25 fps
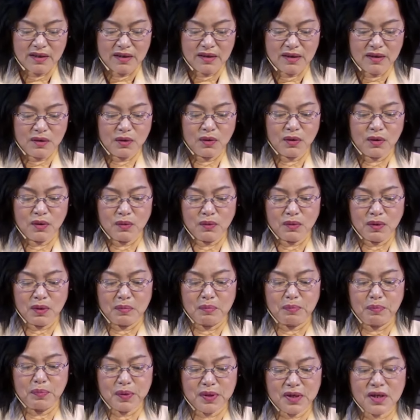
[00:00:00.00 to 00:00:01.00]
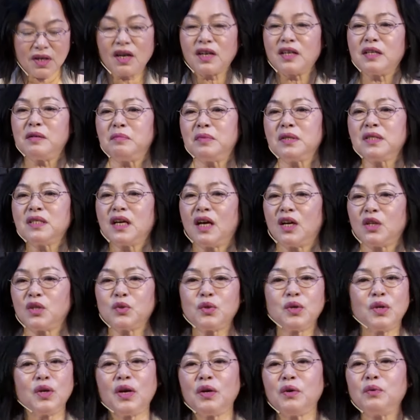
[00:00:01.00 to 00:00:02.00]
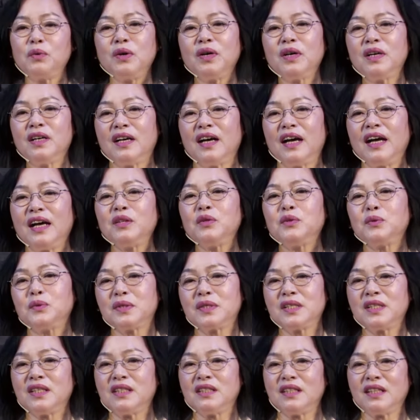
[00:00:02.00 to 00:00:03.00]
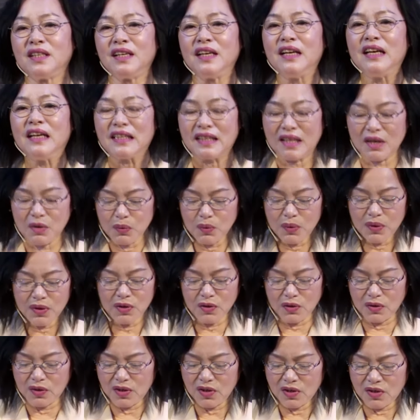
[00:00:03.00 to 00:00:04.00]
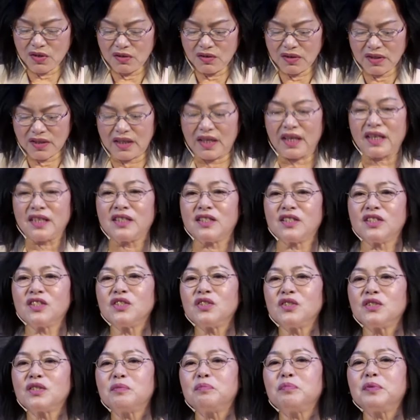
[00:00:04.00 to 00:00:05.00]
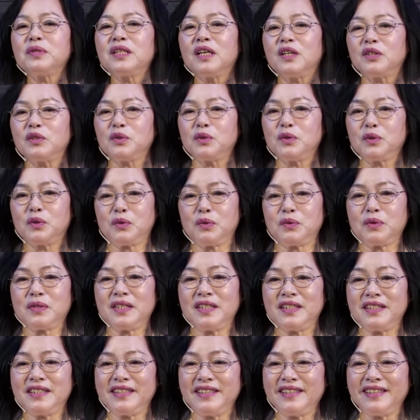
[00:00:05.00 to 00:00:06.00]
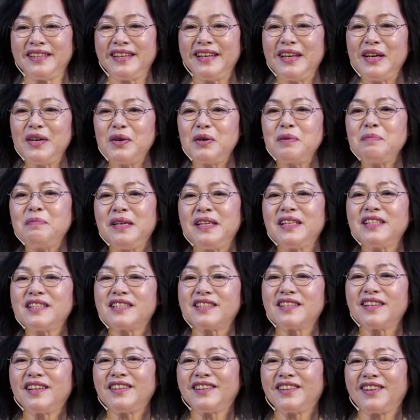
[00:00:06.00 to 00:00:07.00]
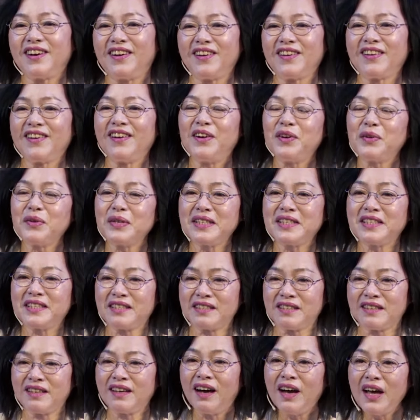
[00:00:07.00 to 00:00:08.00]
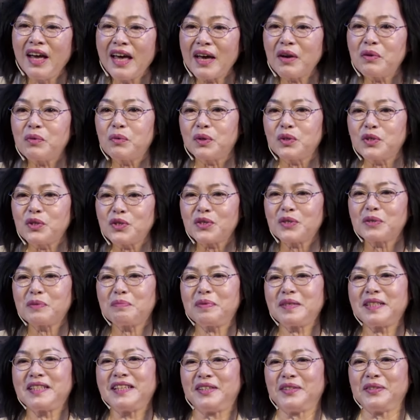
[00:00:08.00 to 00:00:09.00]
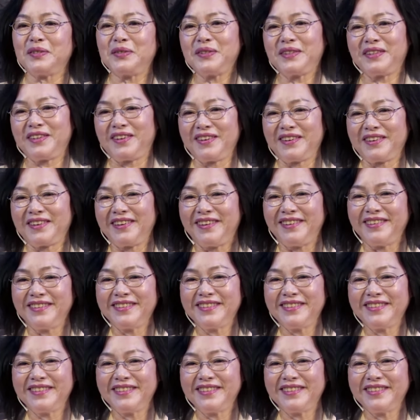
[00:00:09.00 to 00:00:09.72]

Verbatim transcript: 我我不知道你们讲，虽然我很爱读圣经，但我有的时候简直就是不想去读圣经。我明知道祷告会洗脑，哎，我就是不想去祷告。